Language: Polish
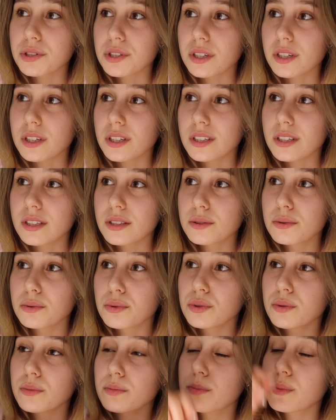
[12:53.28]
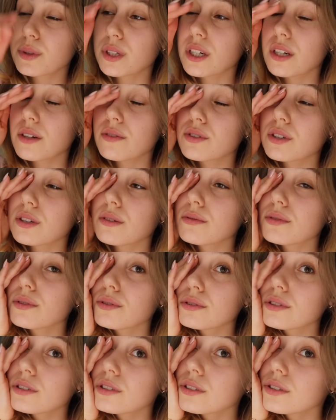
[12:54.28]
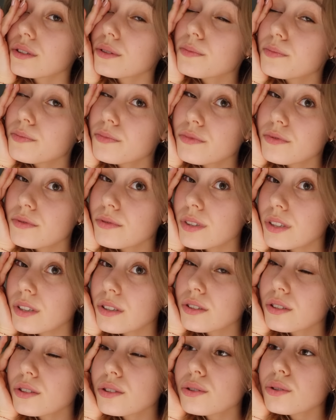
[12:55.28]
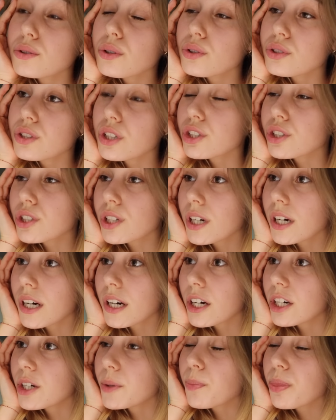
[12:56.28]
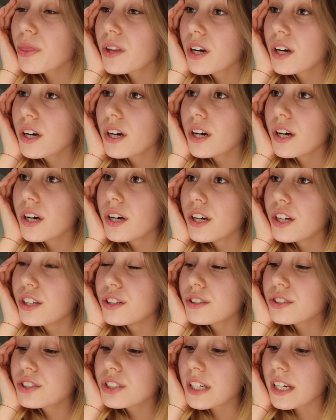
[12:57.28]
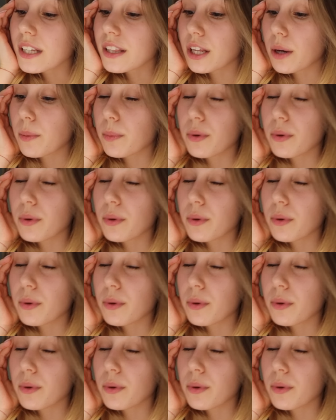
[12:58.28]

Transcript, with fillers: się, jest już pierwsza w nocy, więc troszeczkę no średnia